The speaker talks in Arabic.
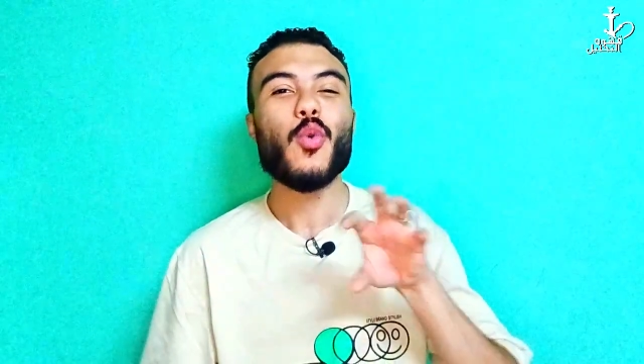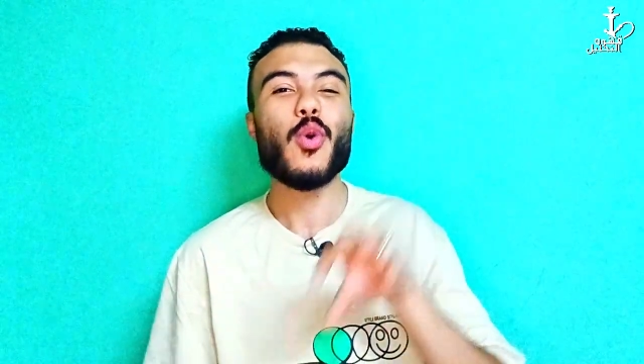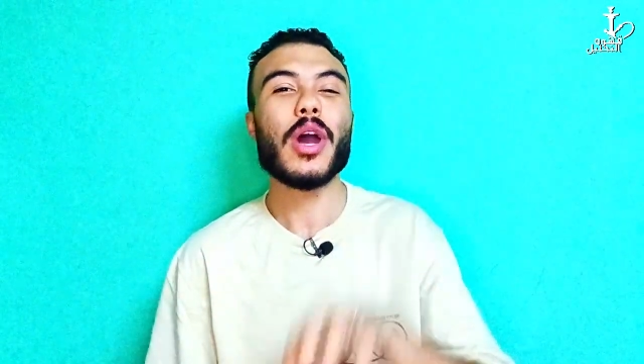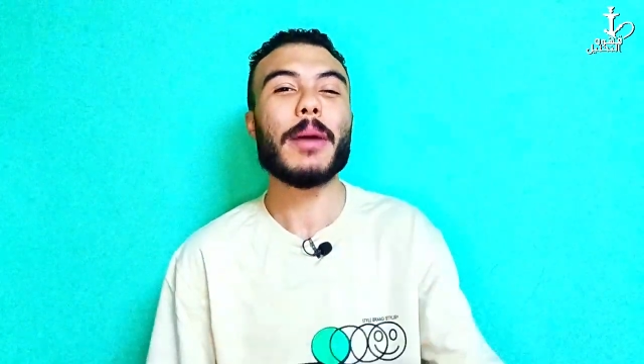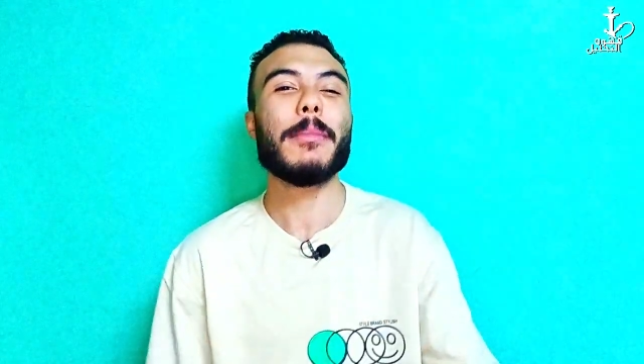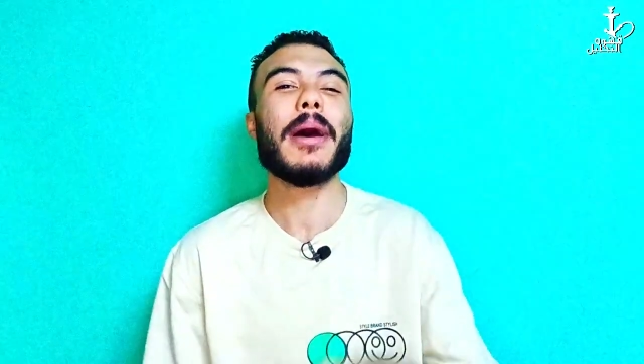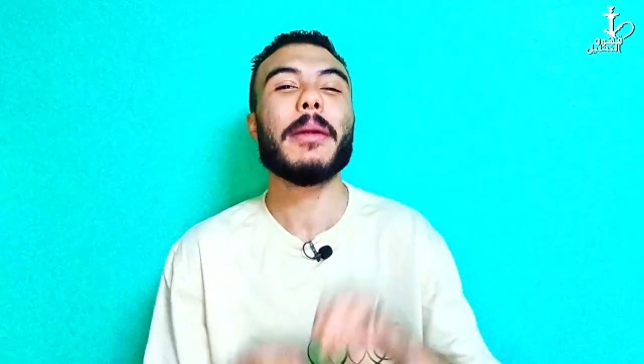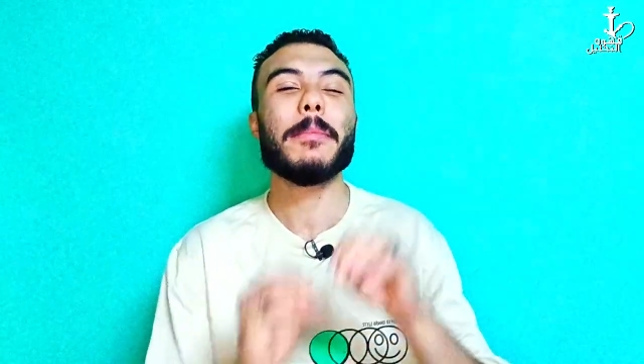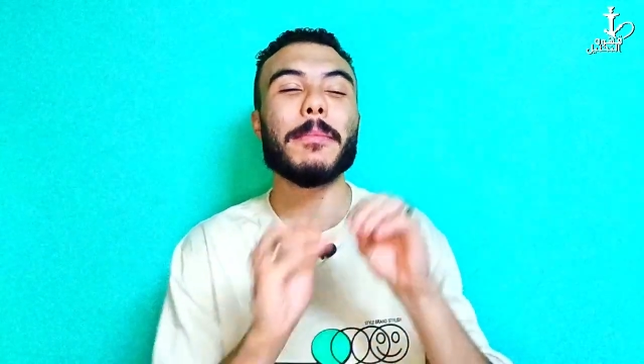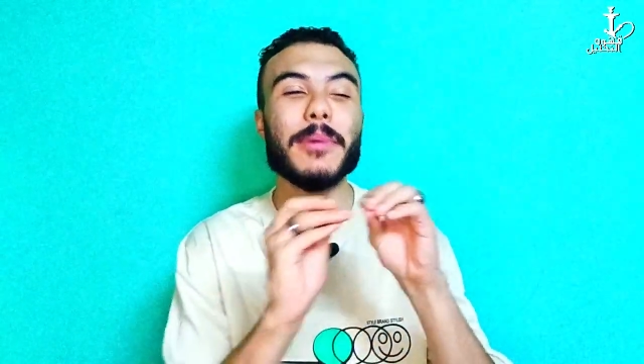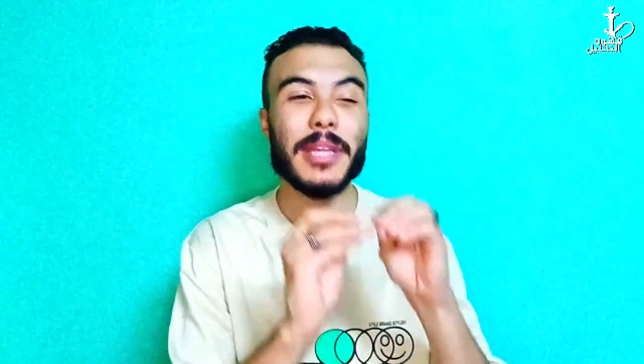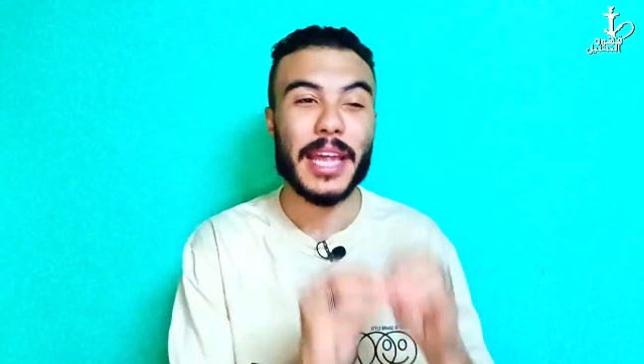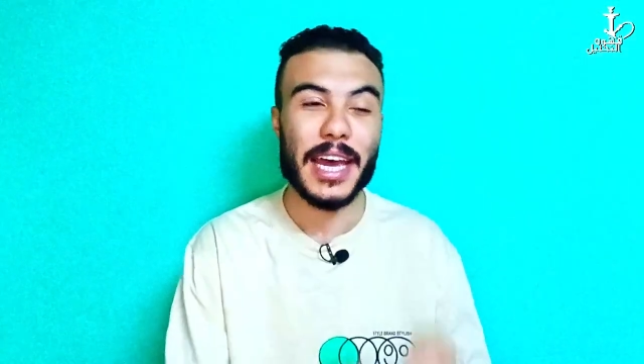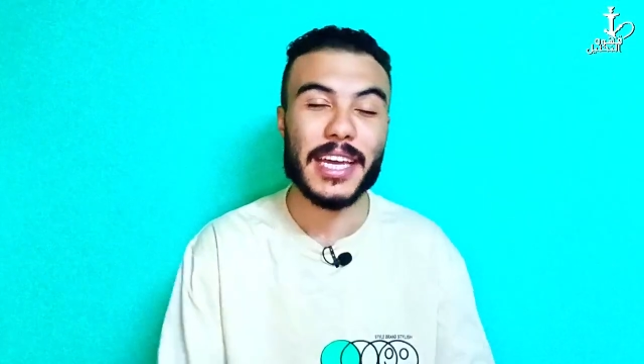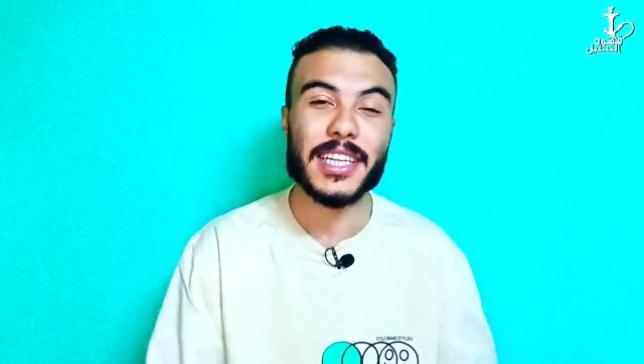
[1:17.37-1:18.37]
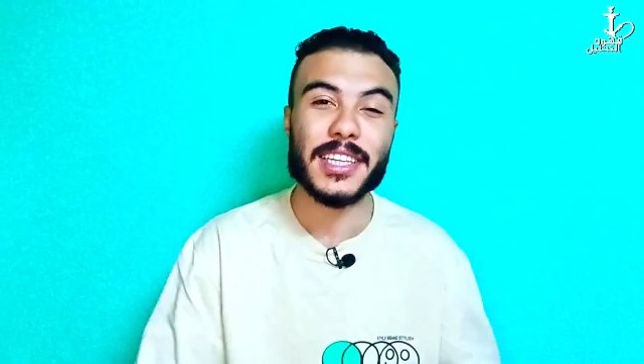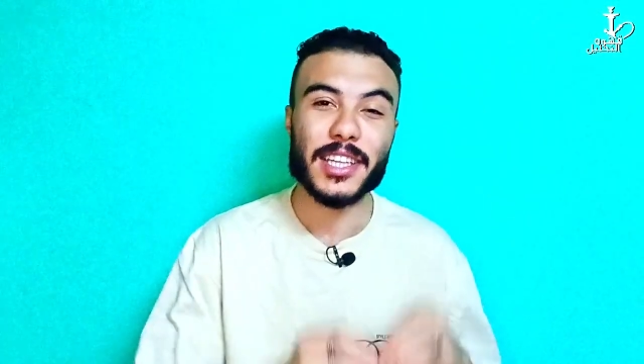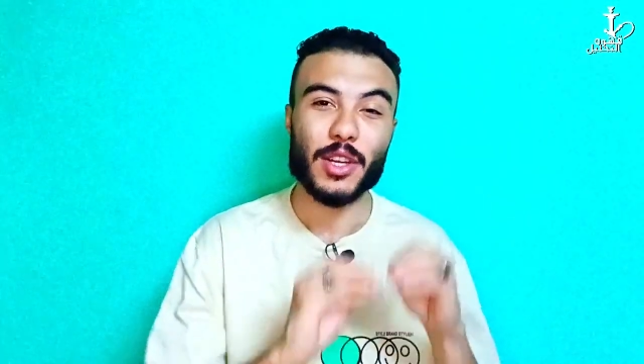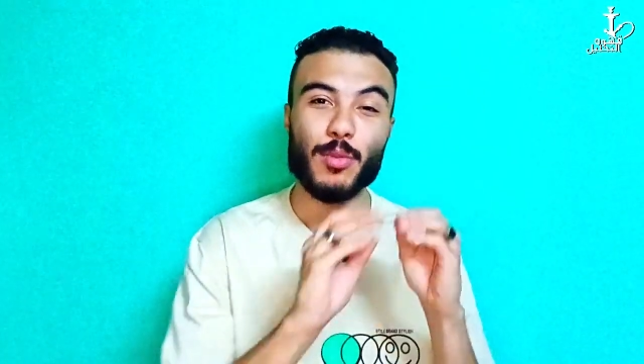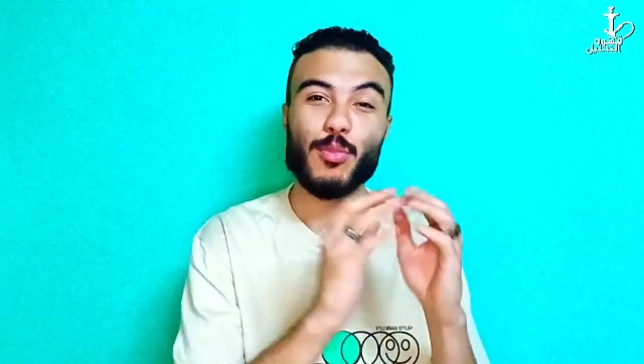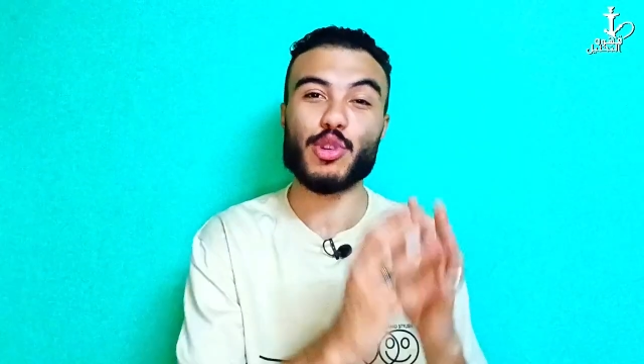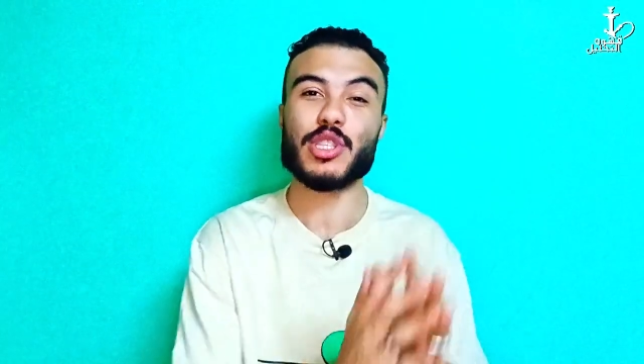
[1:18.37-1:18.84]
وكمان بدايه
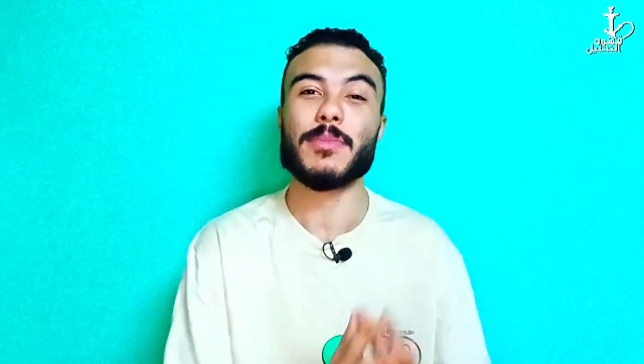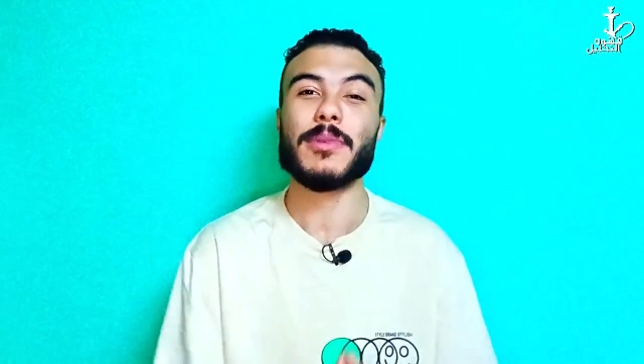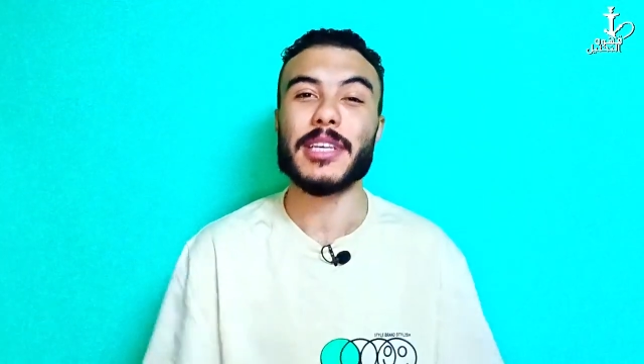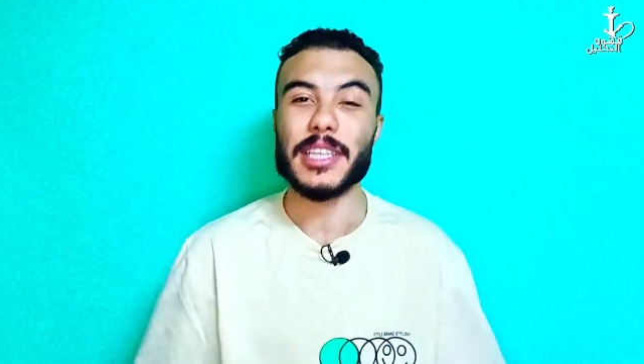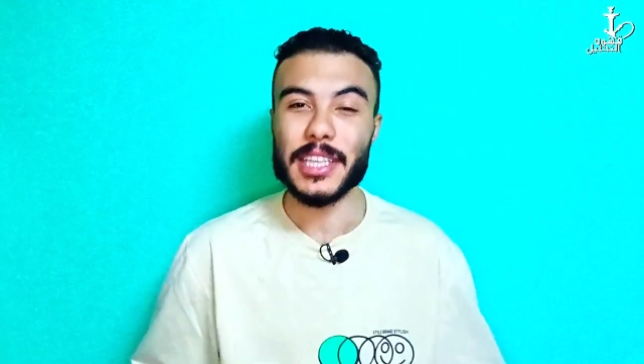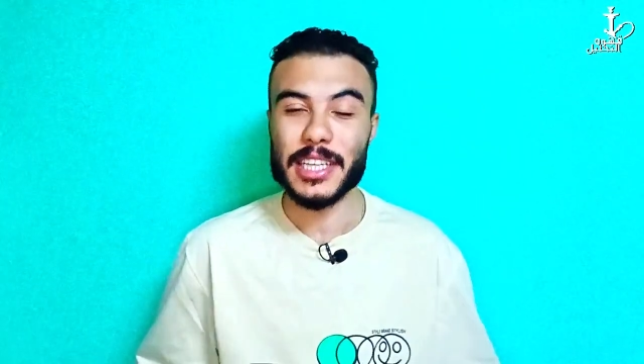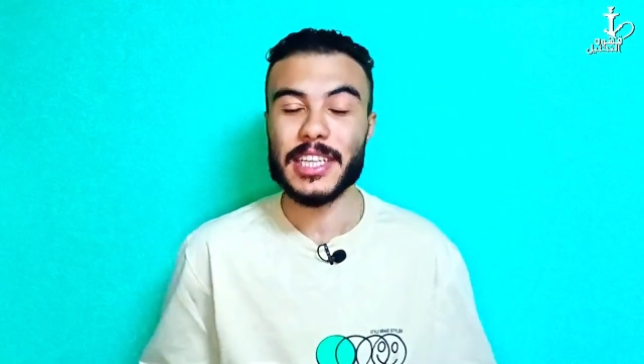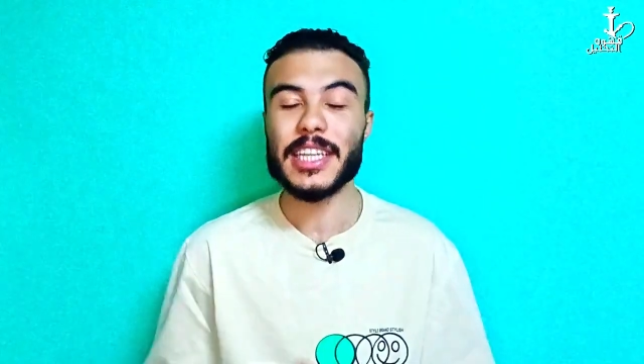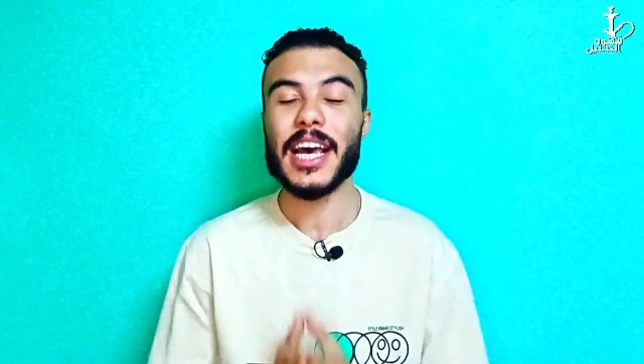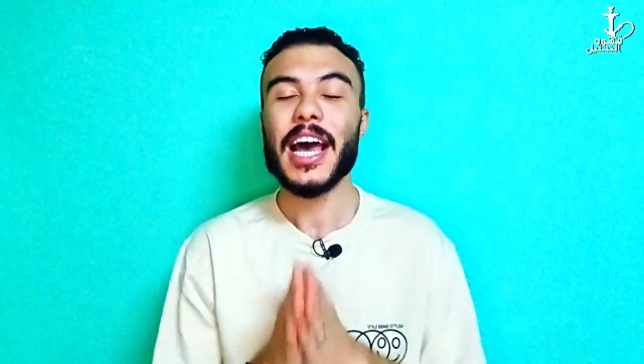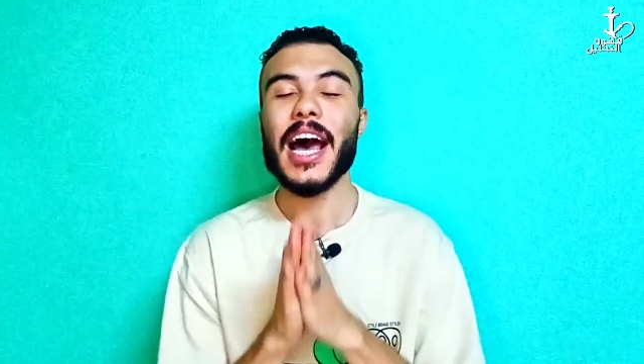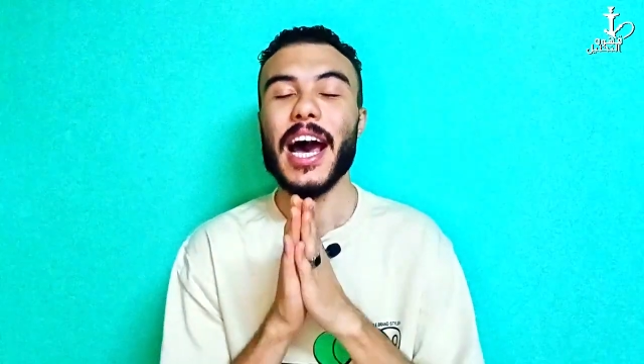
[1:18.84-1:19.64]
الموسم الجديد